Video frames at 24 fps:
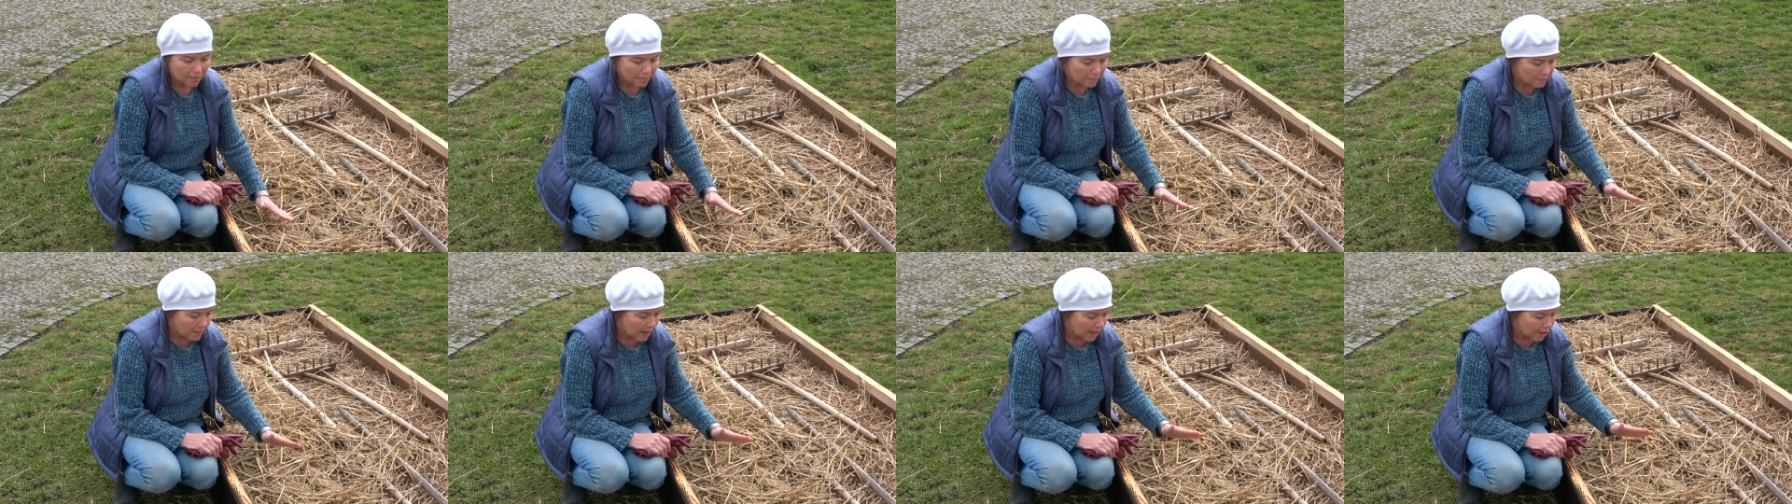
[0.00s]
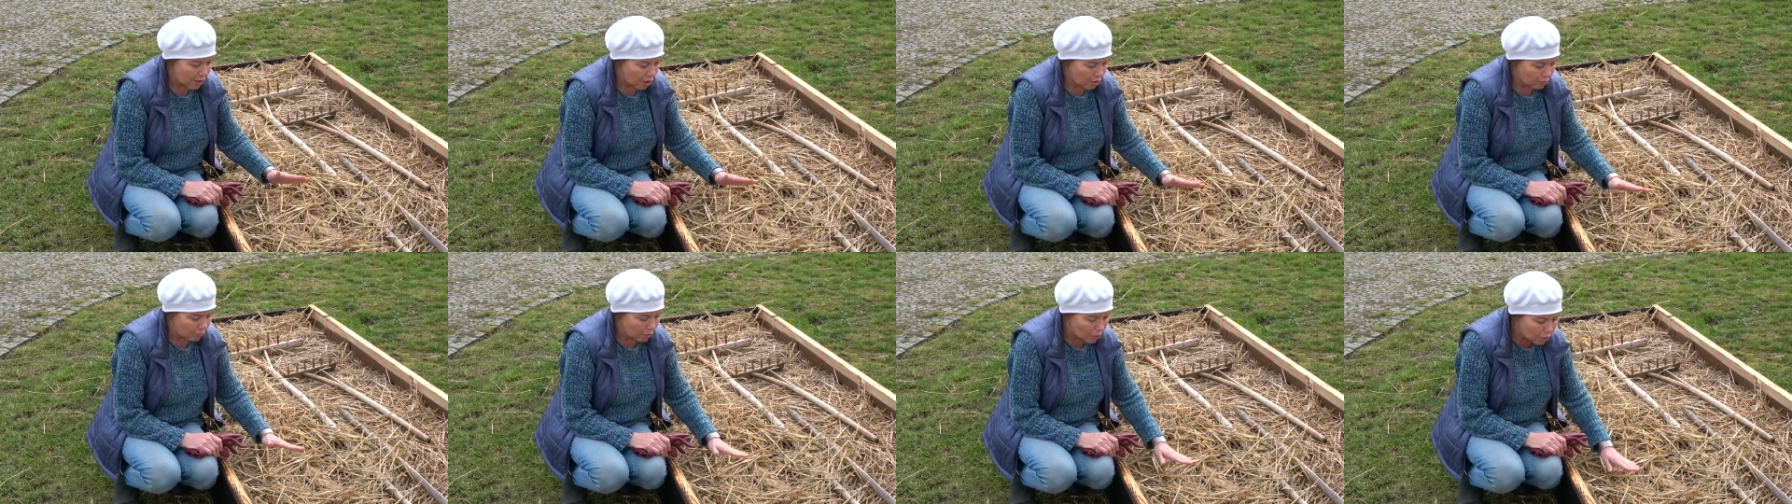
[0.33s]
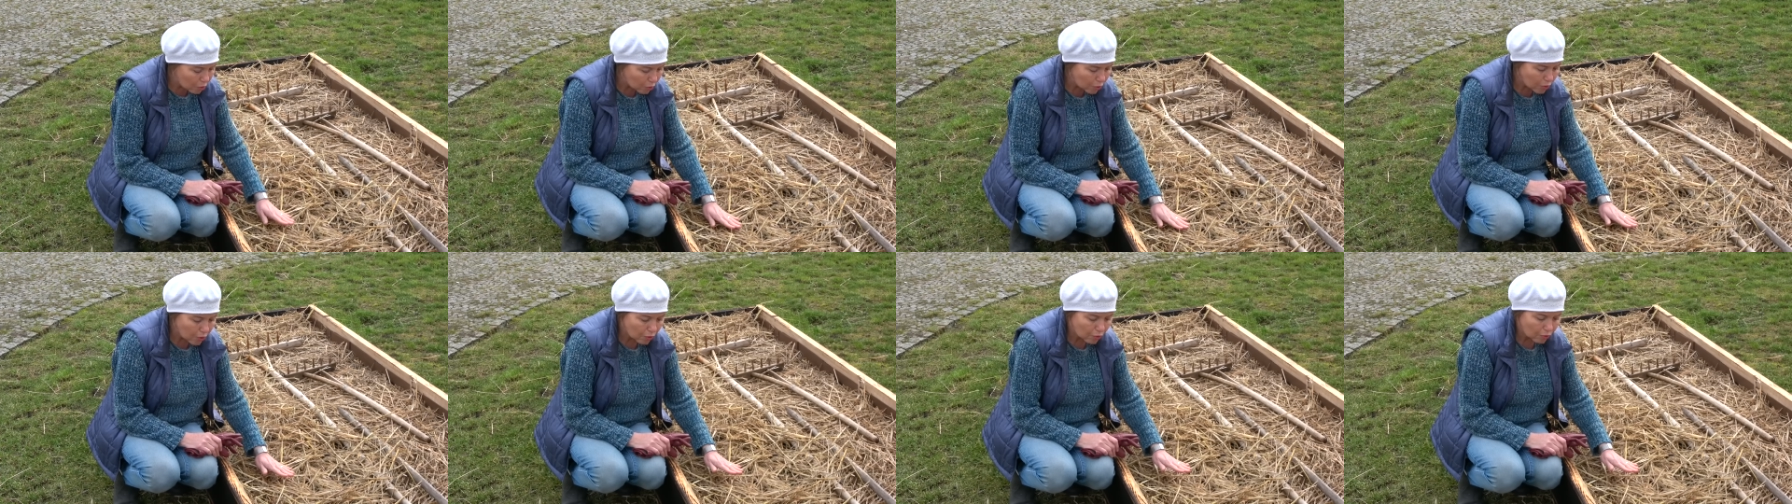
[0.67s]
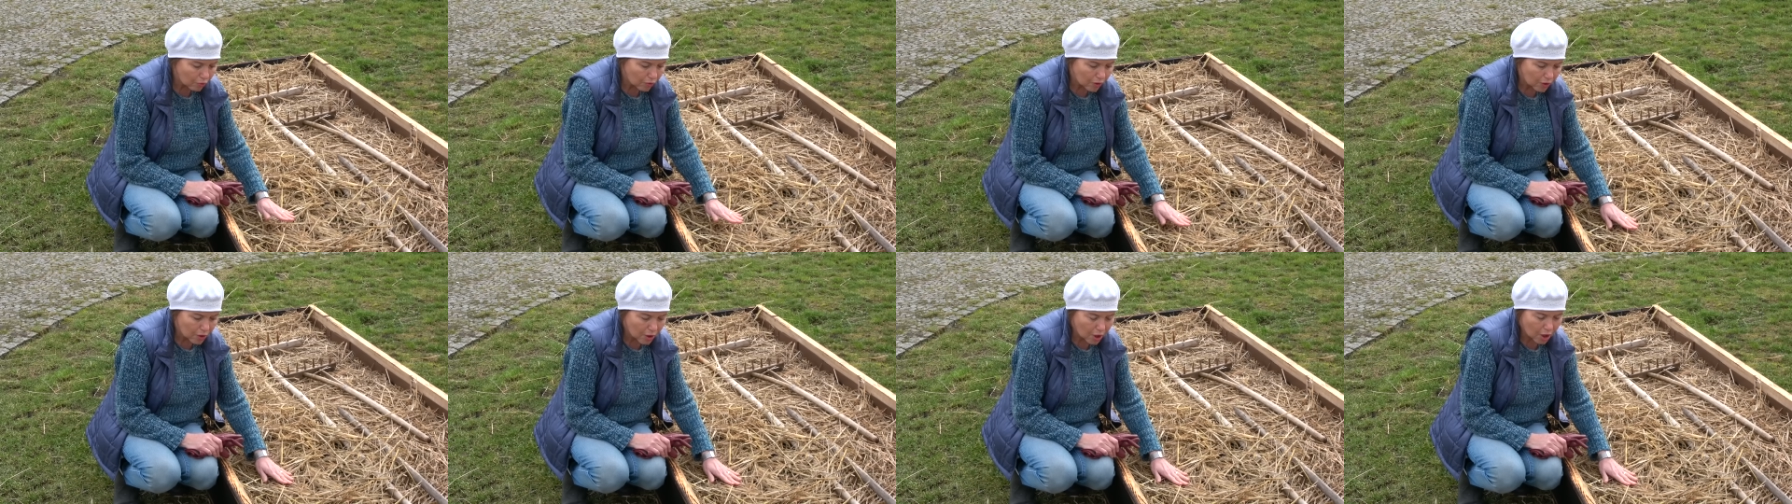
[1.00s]
Mają
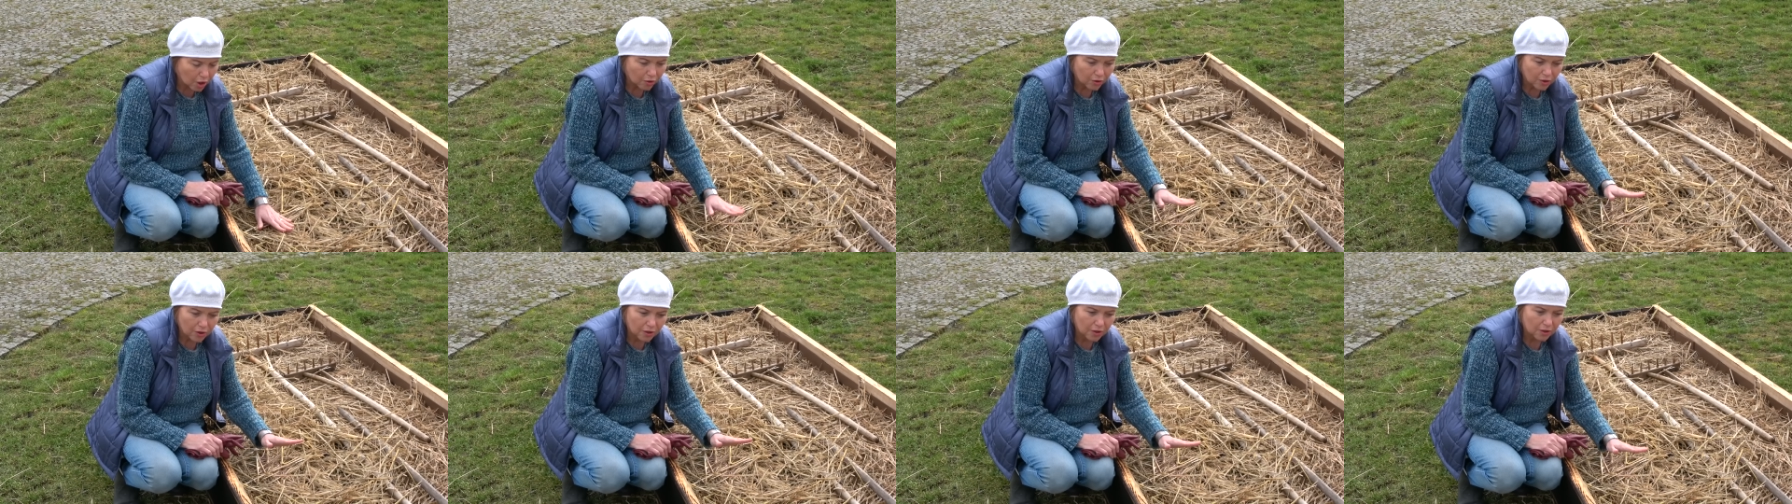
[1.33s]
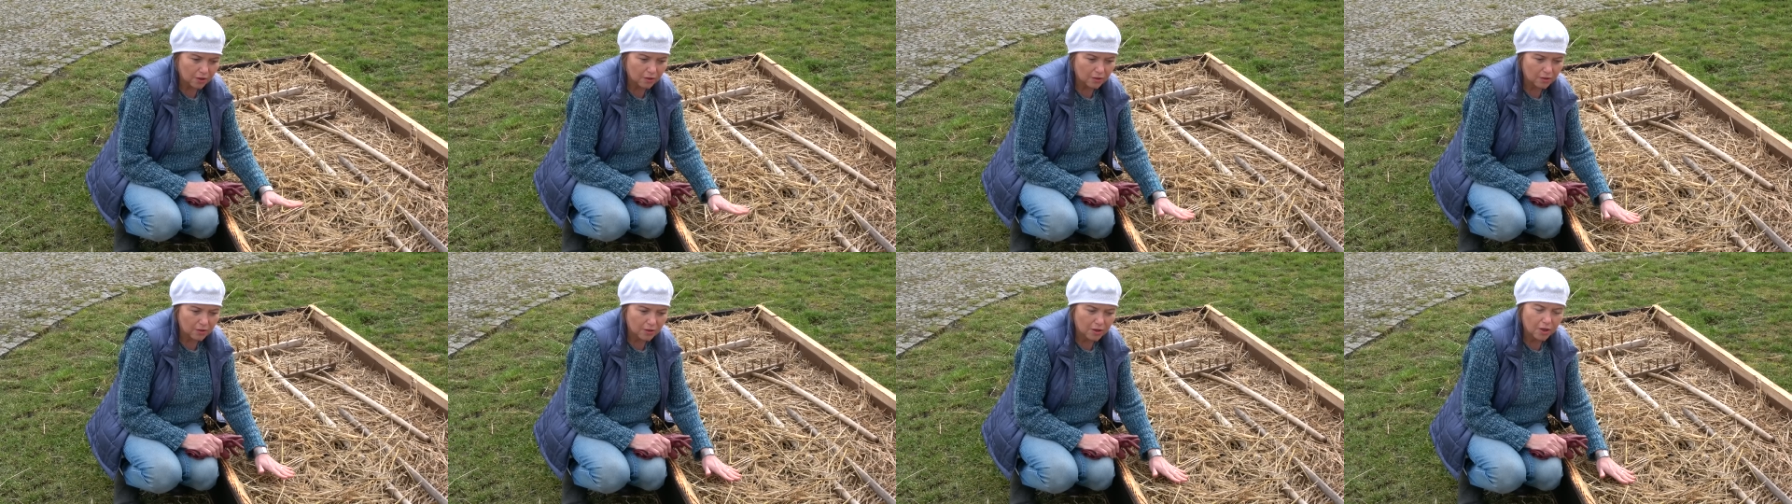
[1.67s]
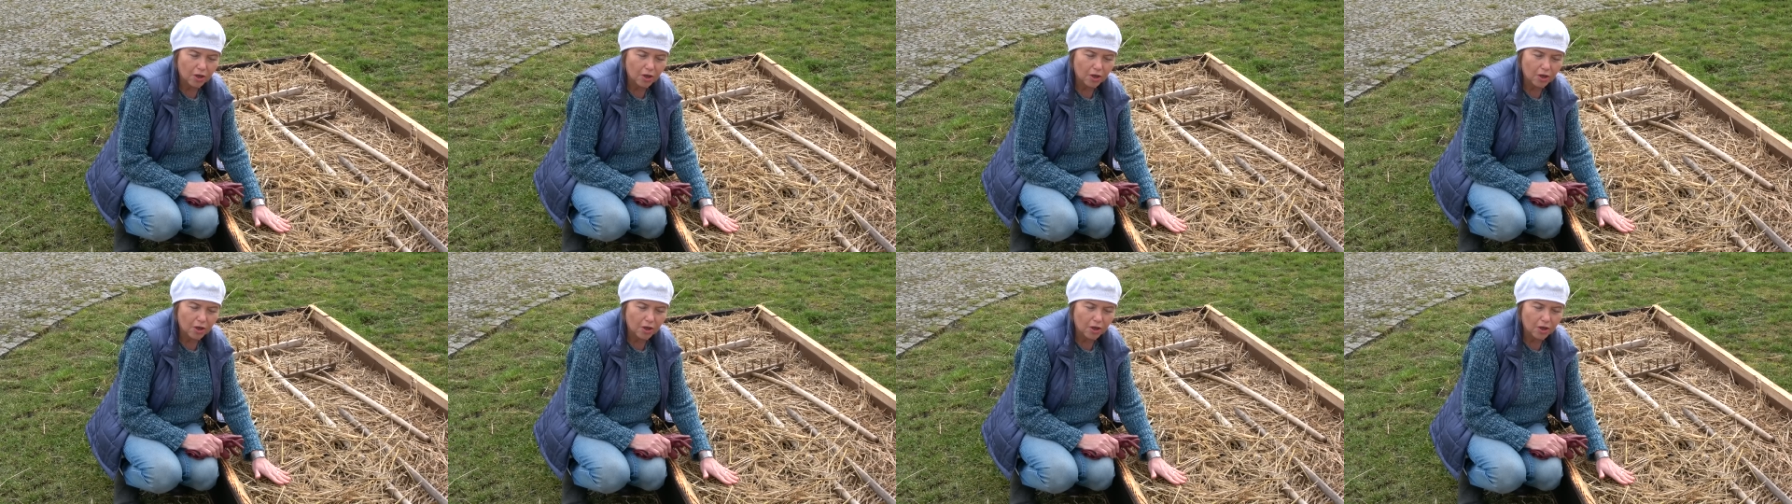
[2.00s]
utrudniony